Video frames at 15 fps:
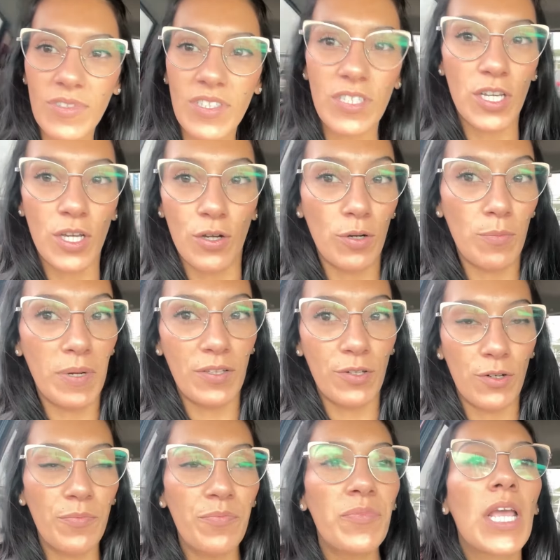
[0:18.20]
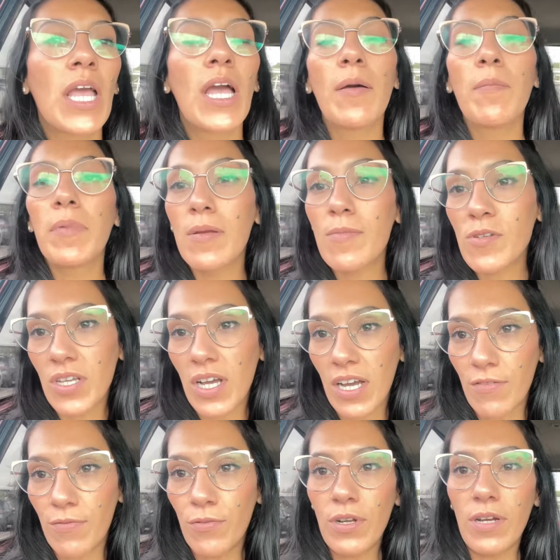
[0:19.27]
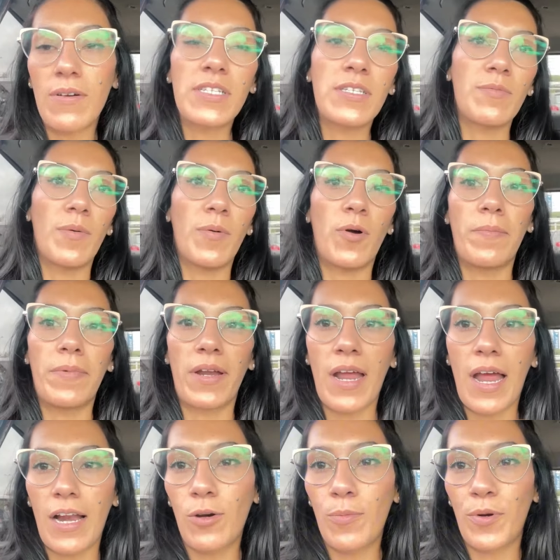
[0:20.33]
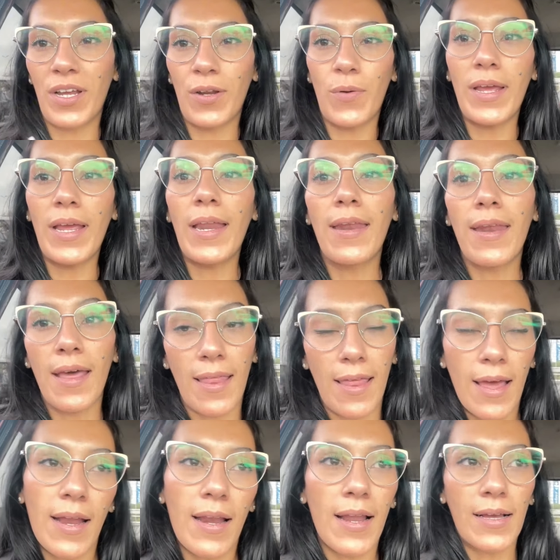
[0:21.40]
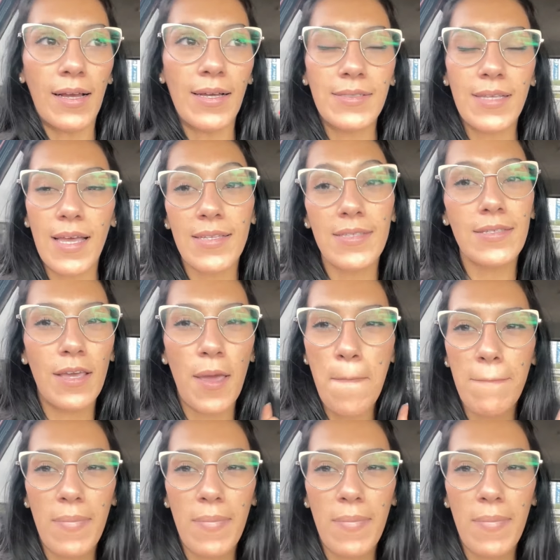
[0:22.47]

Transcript: Llegó el patrón. Vinimos a Carrefour a ver si podemos comprar algo porque no hay nada en la casa. Así que...